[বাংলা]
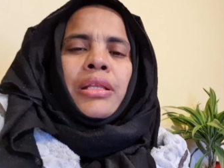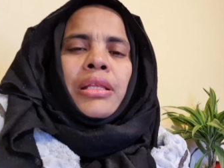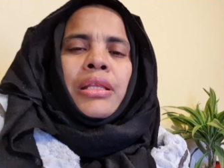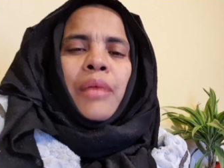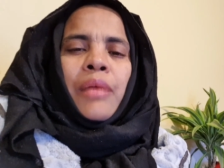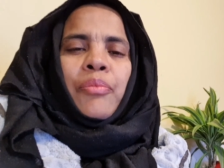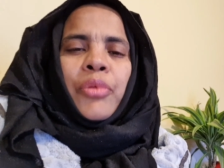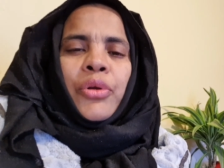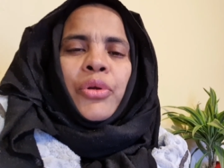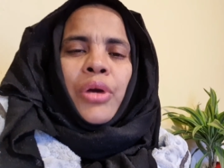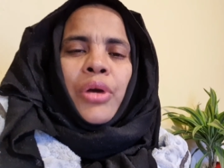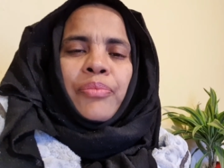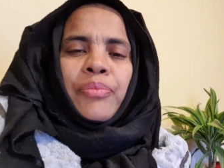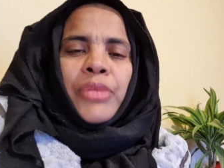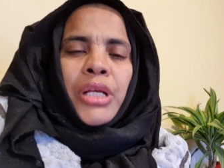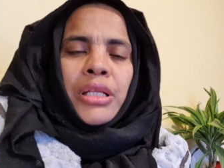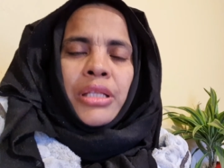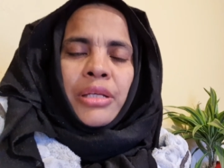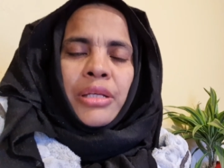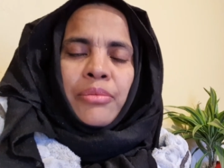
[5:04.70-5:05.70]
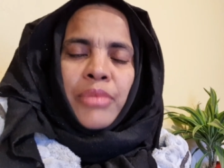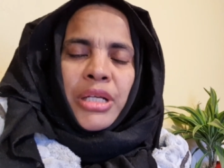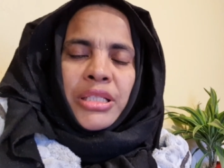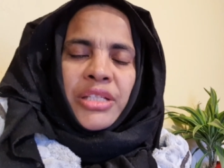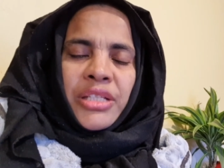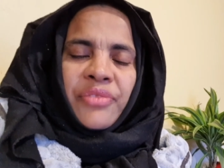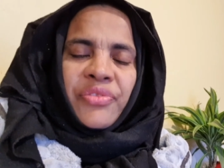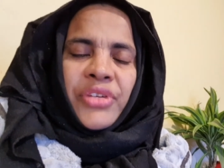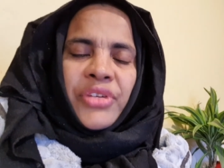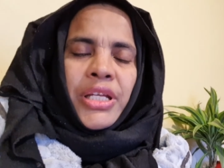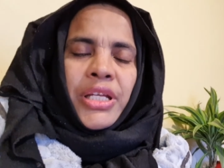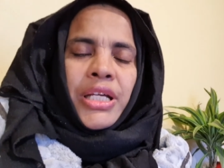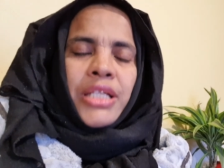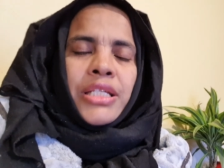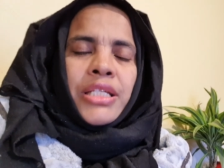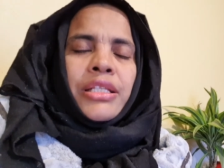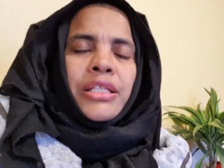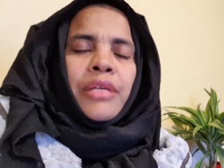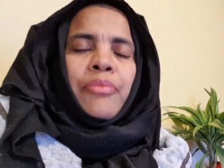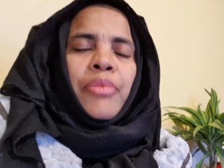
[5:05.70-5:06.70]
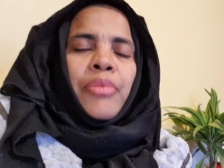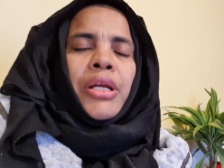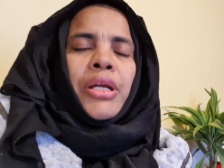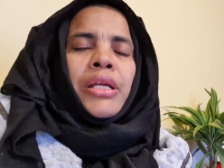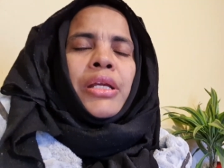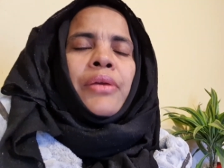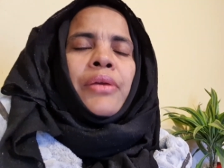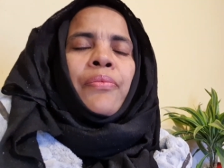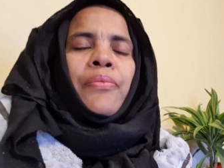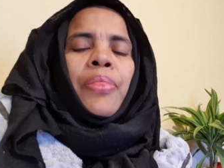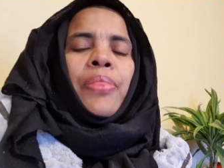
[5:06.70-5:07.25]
তারপরও আপনাদের মাঝে ফিরে আসতে পারি